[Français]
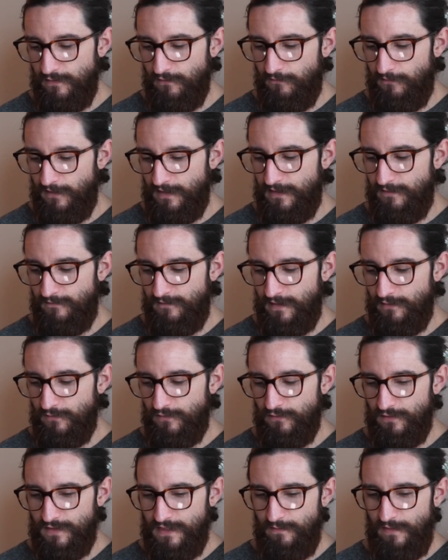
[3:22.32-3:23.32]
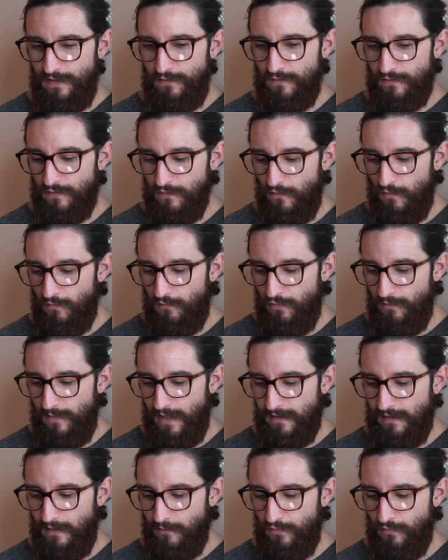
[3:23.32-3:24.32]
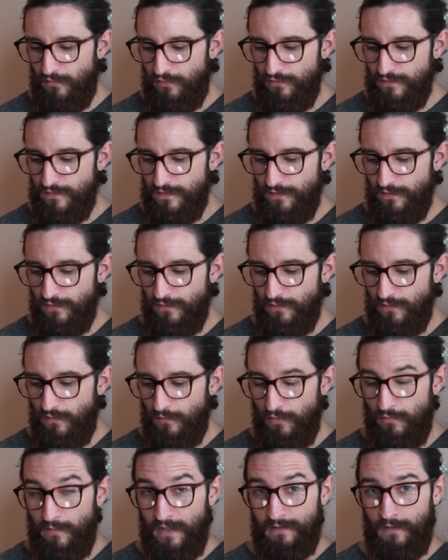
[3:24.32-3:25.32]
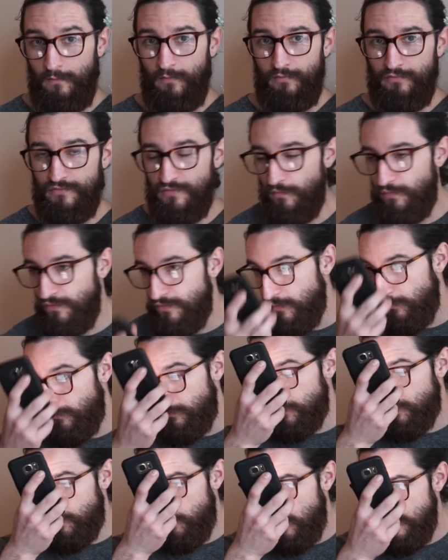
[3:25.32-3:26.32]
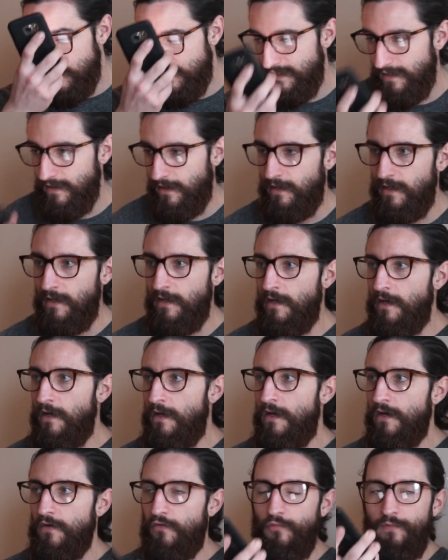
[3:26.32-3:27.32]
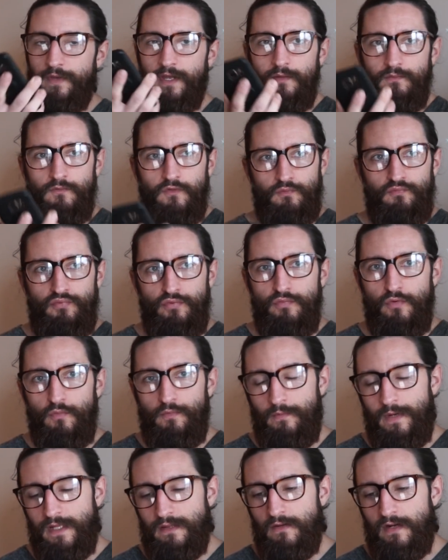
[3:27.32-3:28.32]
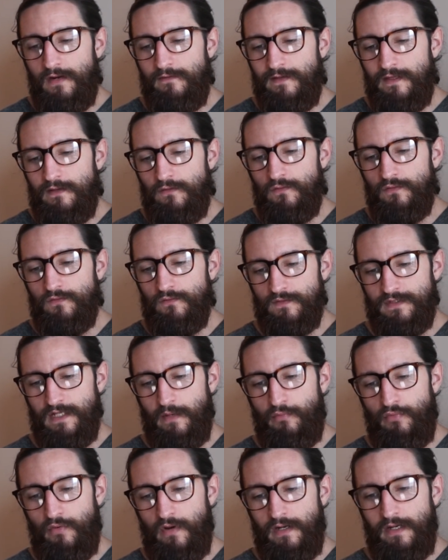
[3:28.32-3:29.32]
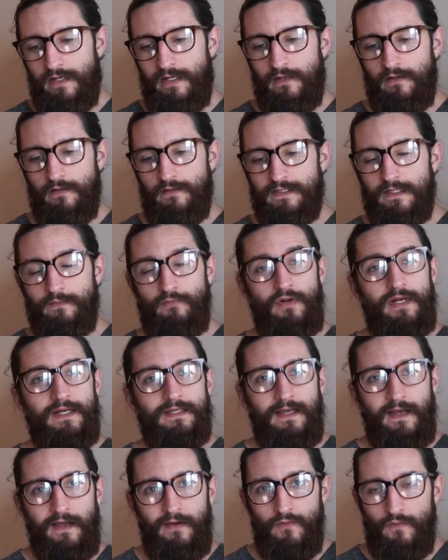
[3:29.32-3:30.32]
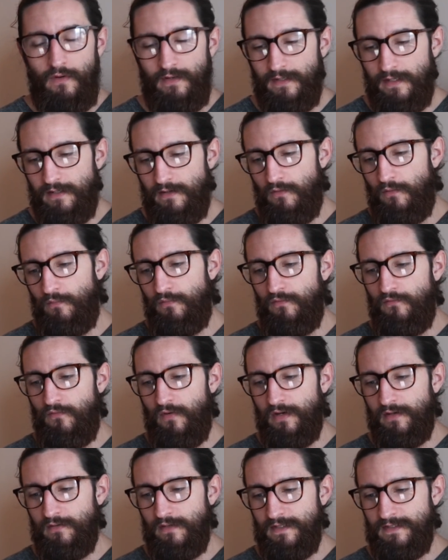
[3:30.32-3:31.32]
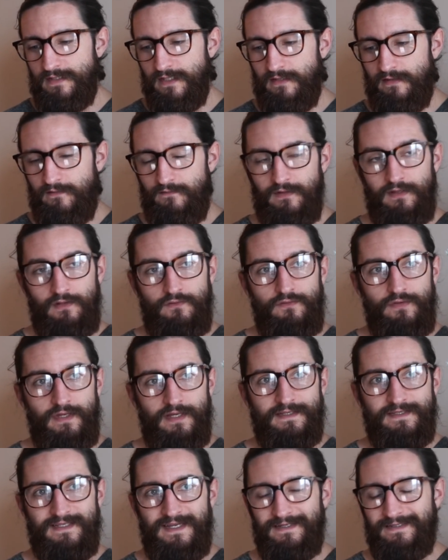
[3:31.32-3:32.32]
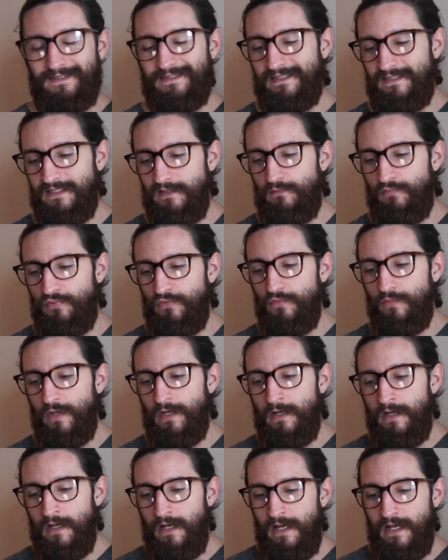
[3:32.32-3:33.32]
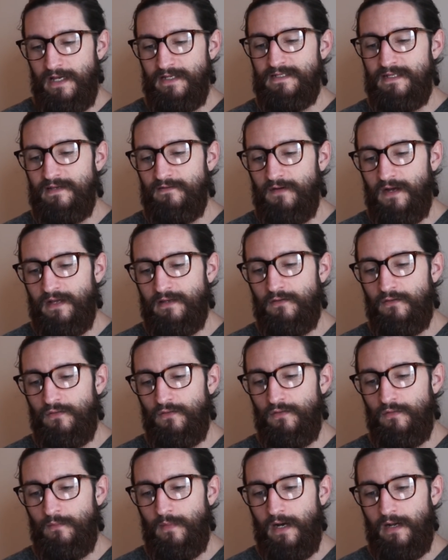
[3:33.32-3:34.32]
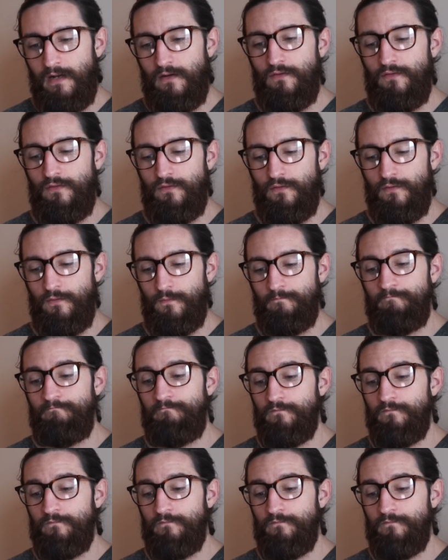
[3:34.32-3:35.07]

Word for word: si on fait des vidéos de 10 minutes, on peut mettre un peu plus de, on peut mettre un peu plus de pubs, on peut choisir combien de pubs on peut mettre dans la vidéo. Donc ça peut aller, euh, ça peut aller très haut. Hein. D'ailleurs, on peut voir qu'il y a certaines vidéos où il y a 5-6 pubs. Et c'est vrai que bah, le,